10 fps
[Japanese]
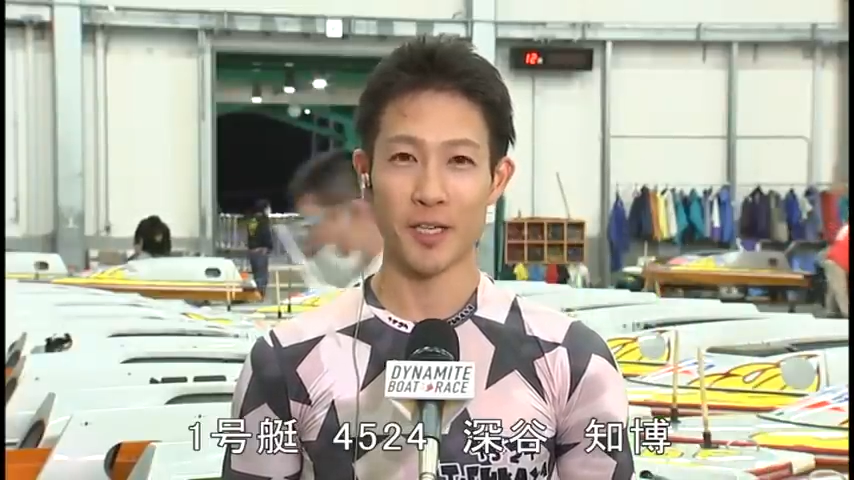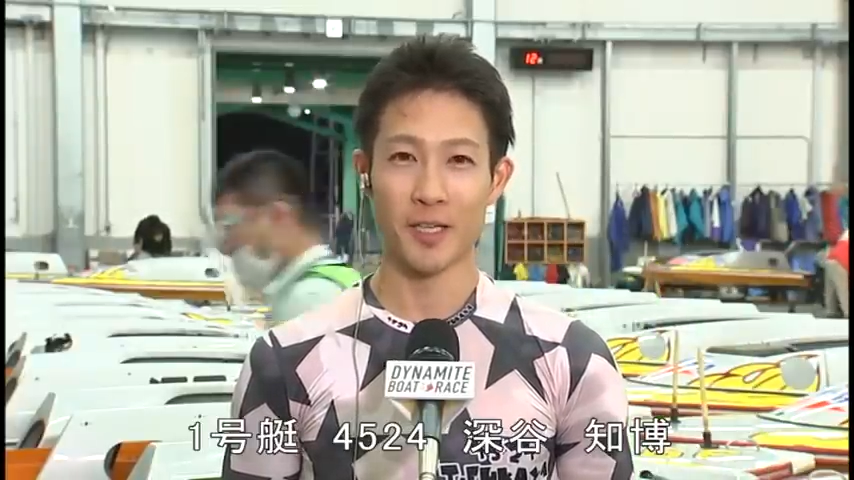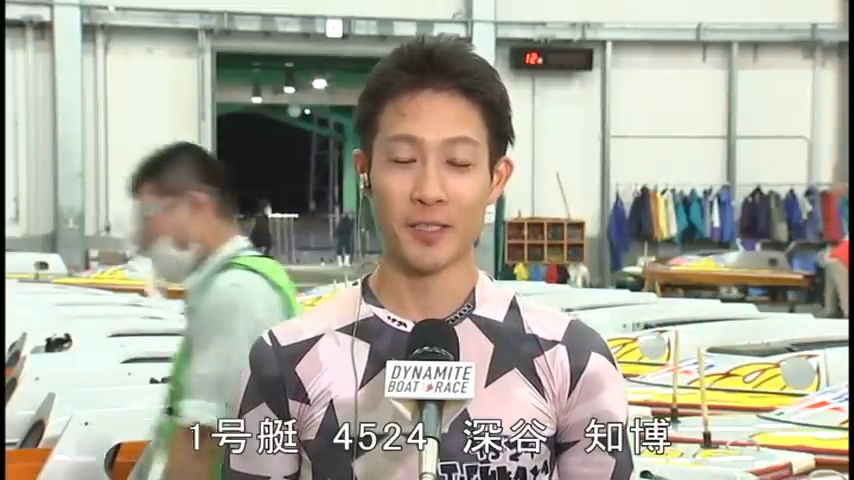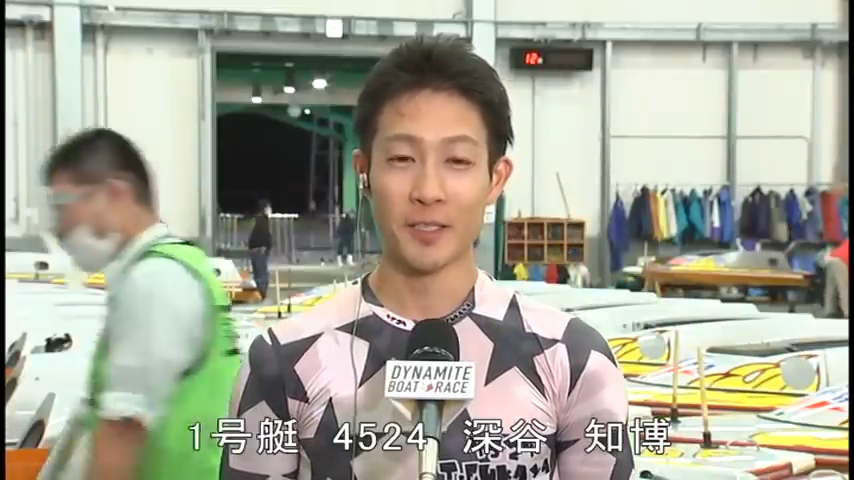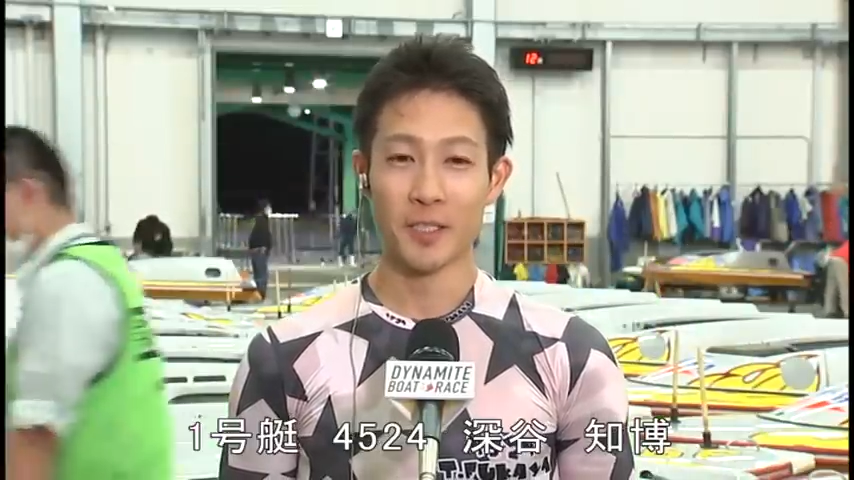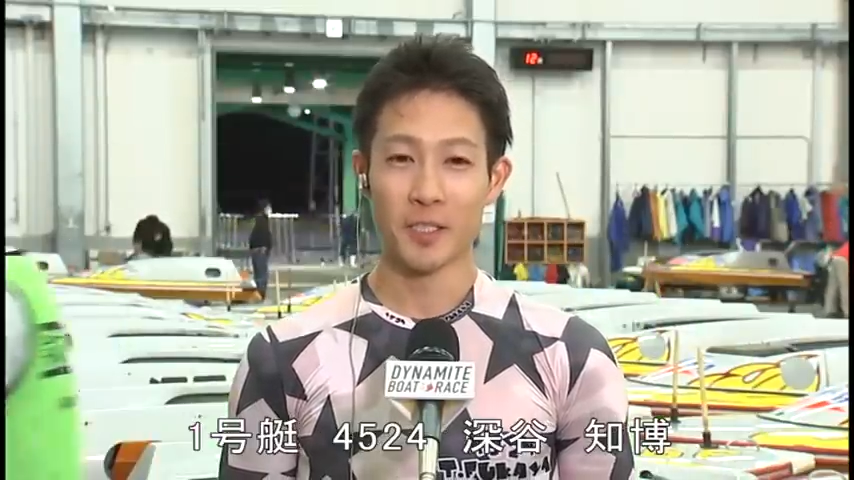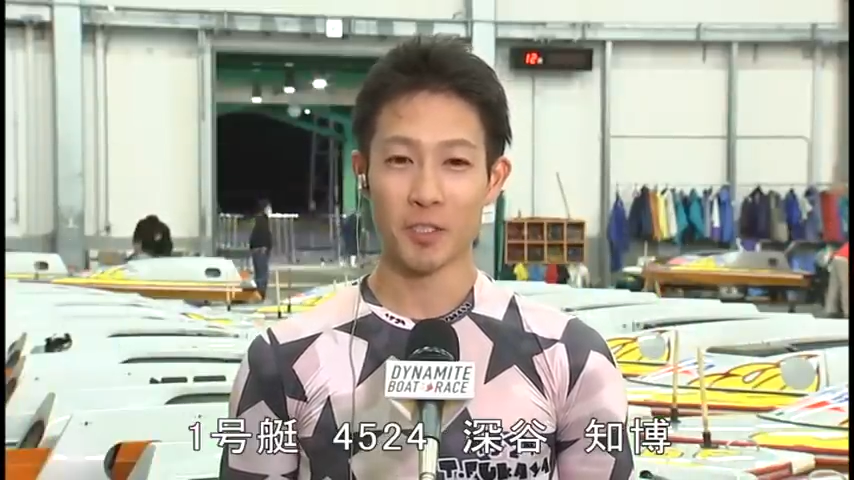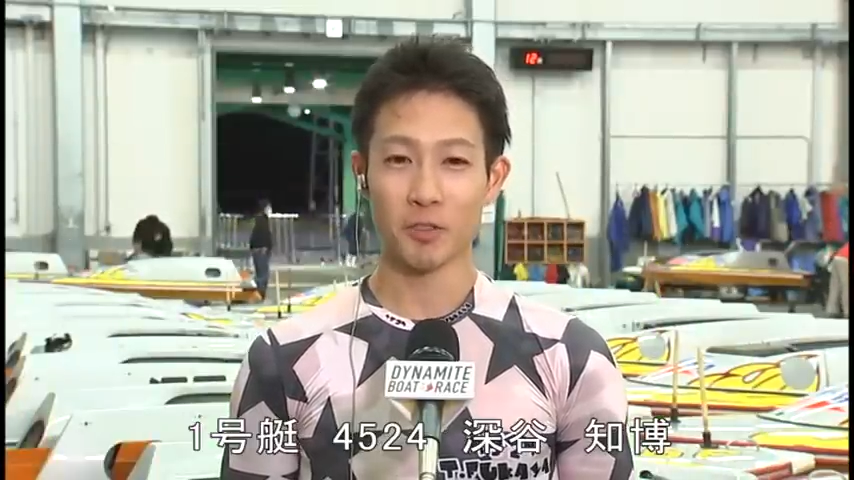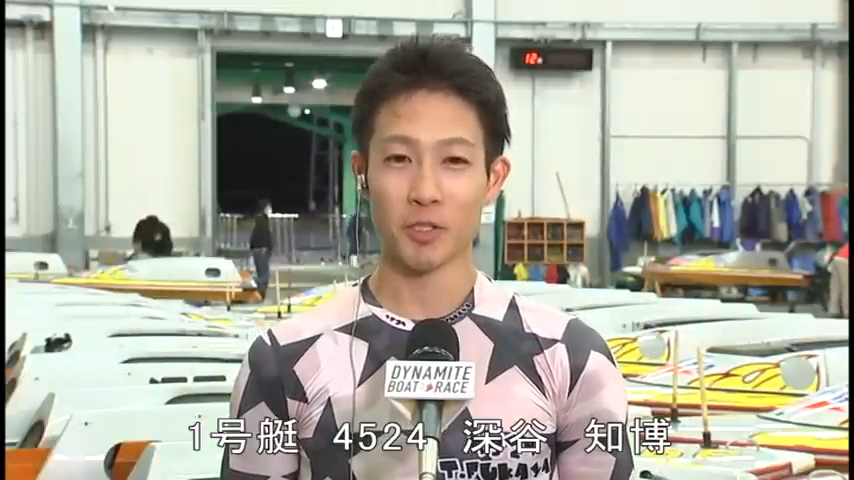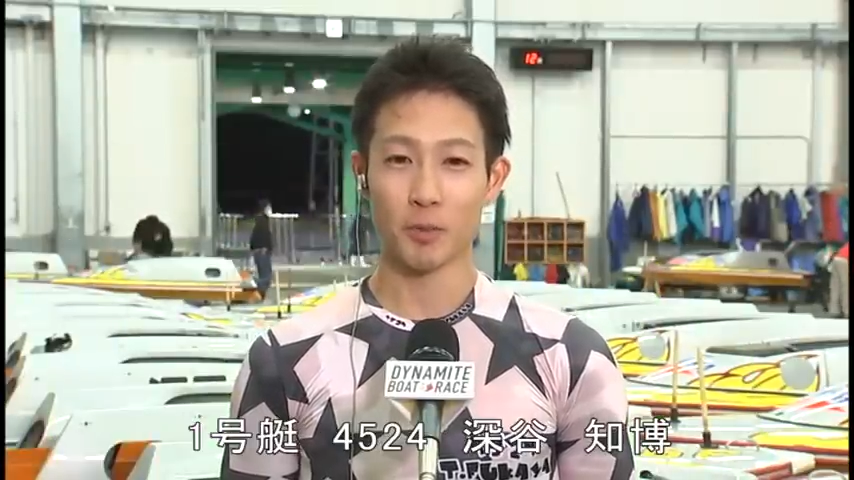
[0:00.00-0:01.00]
はい、
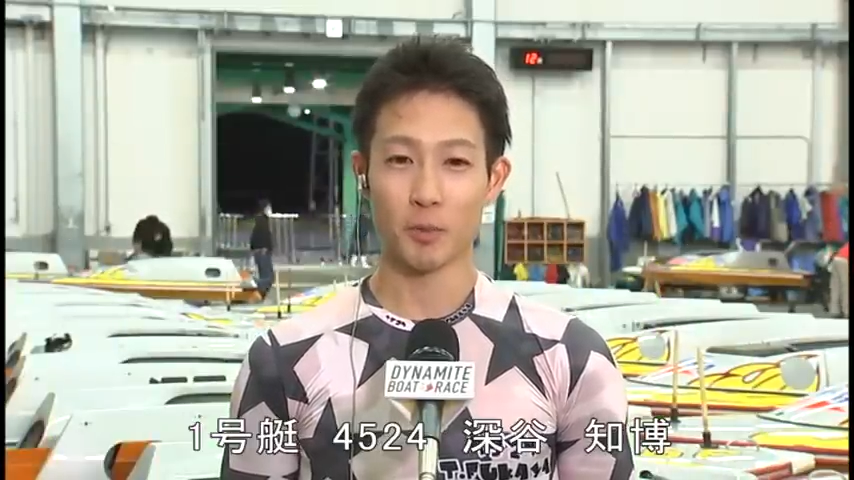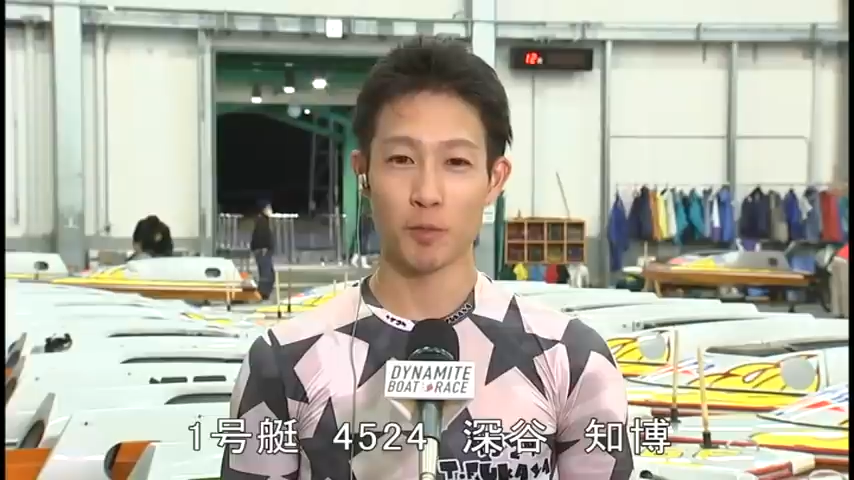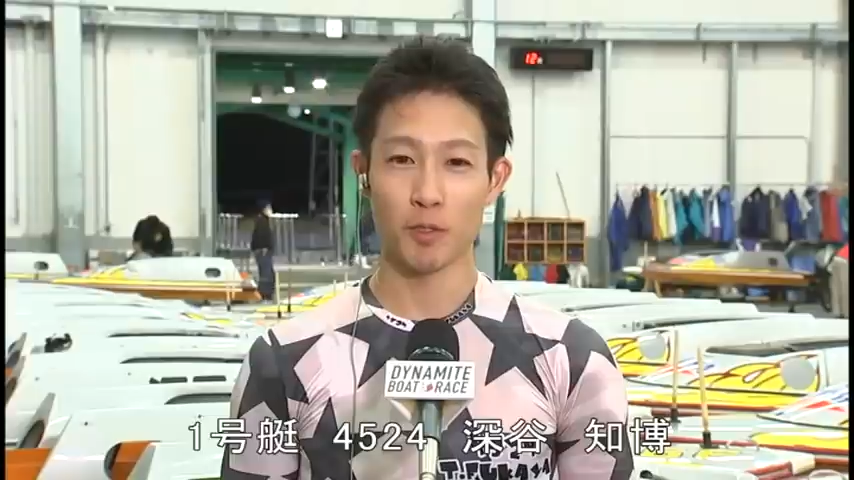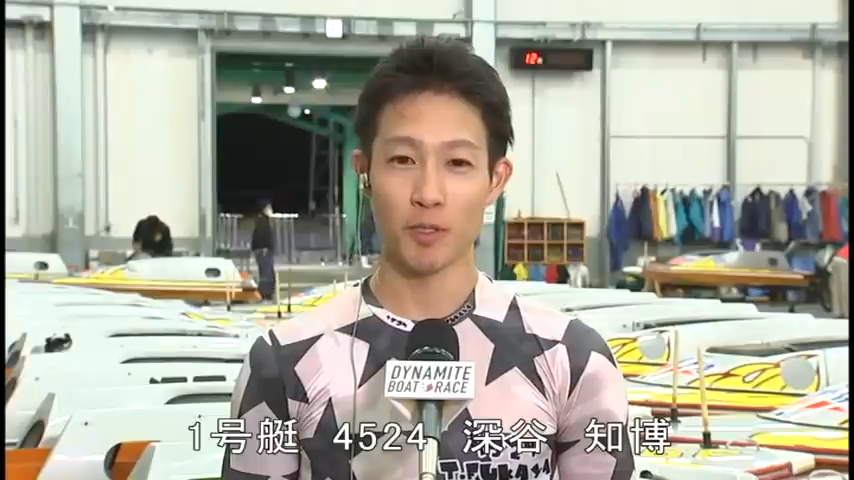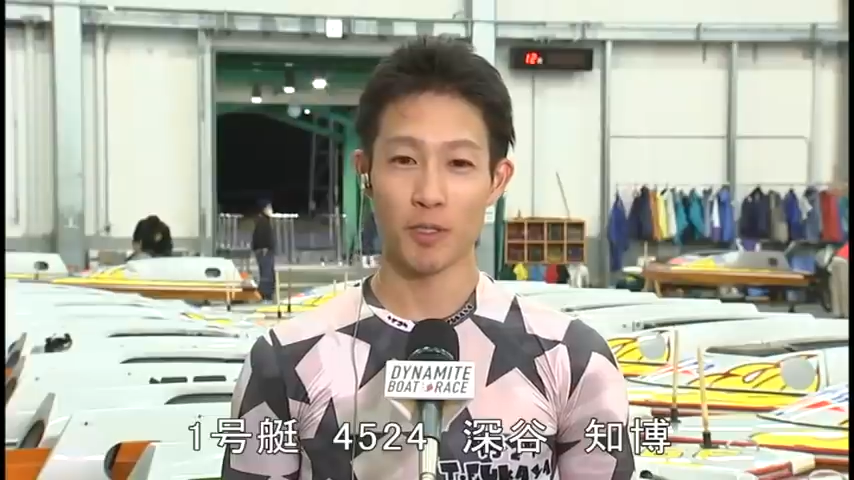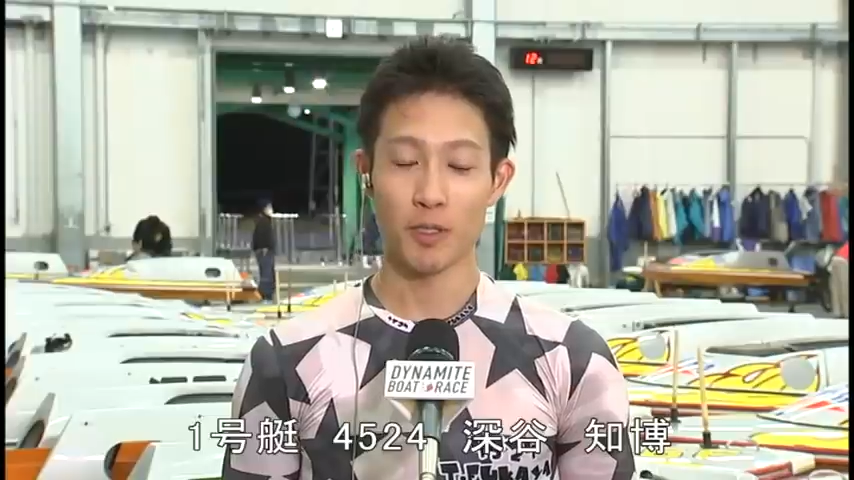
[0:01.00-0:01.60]
ちょっと自分も